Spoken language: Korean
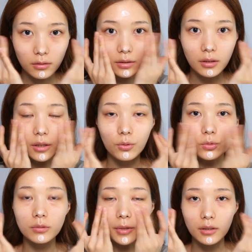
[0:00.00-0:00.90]
이게
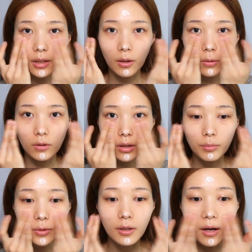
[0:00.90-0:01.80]
요즘에 사용을
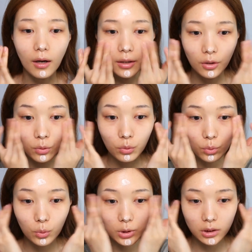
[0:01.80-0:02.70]
해보니까
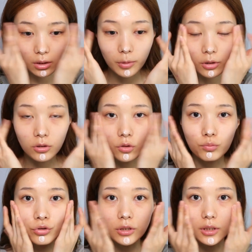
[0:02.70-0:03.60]
이것도 시어버터
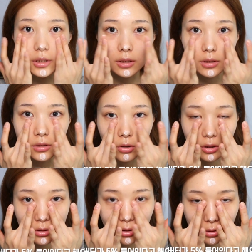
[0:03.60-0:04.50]
성분이
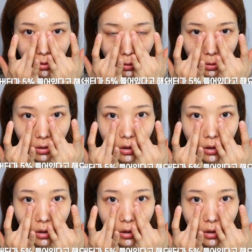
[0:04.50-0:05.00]
들어있어서